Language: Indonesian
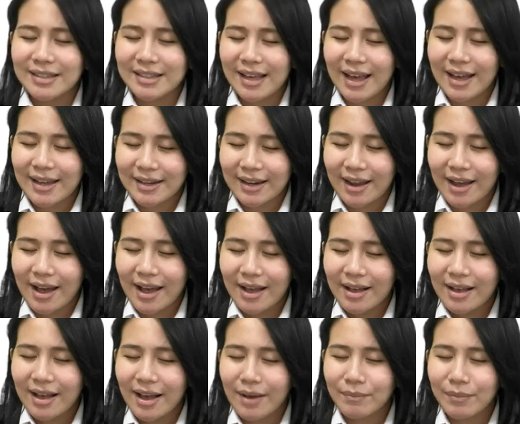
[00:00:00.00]

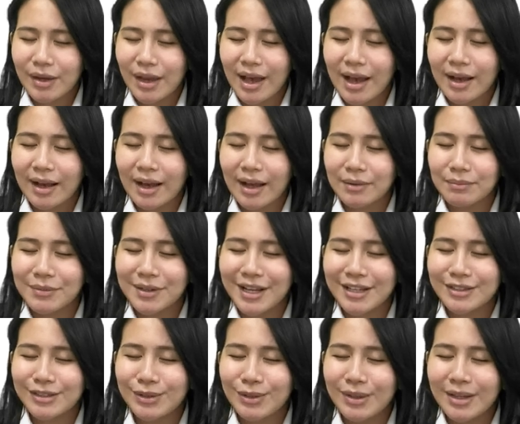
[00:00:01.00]
Sekarang kami akan
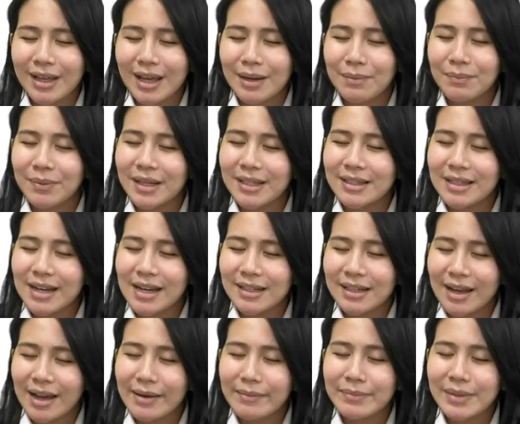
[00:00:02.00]
melanjutkan
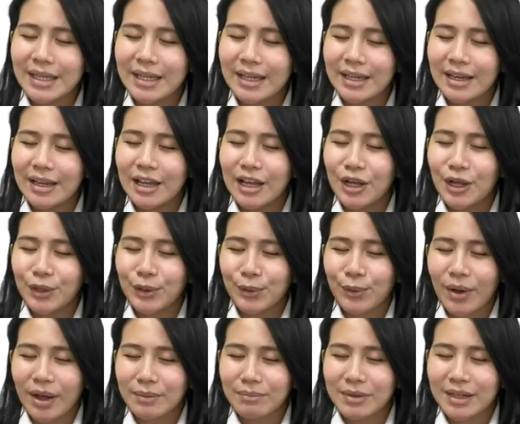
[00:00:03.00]
pelajaran kami
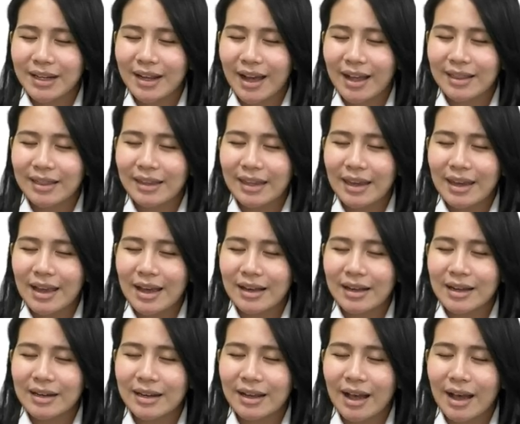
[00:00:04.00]
Tuhan berkati
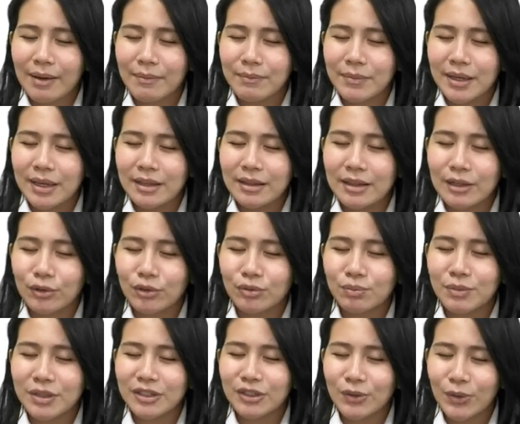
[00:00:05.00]
agar kami
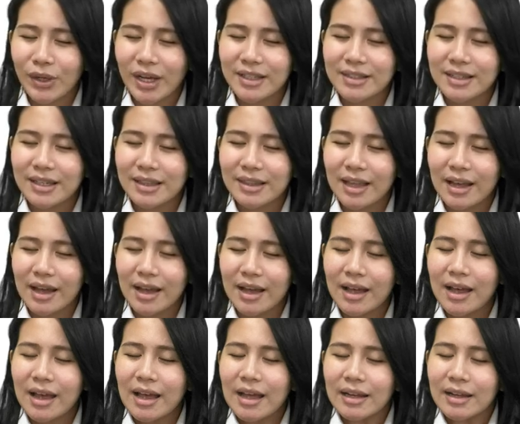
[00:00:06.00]
terus bersuka cita
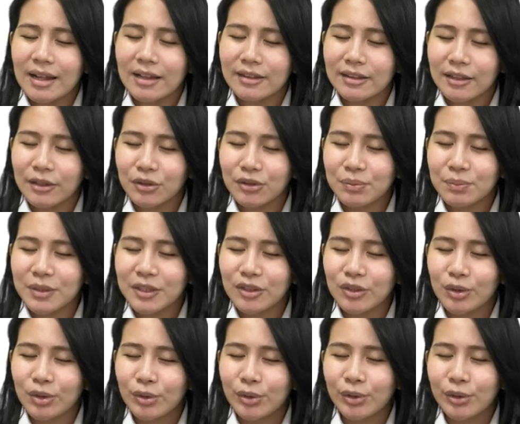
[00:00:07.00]
dan terus
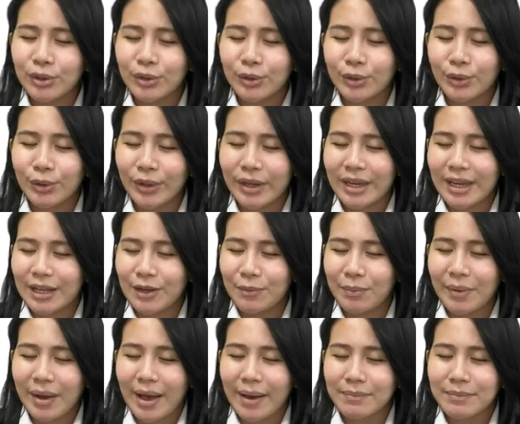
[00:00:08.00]
bersyukur untuk
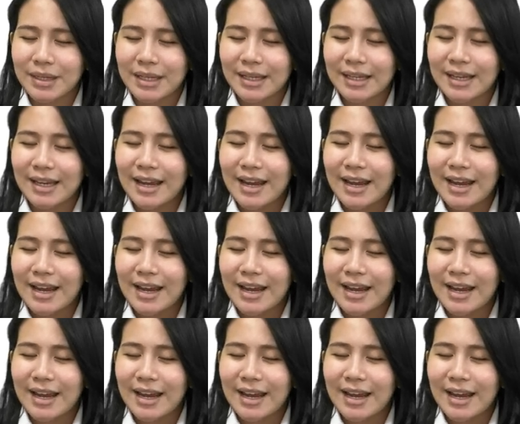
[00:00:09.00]
hidup kami.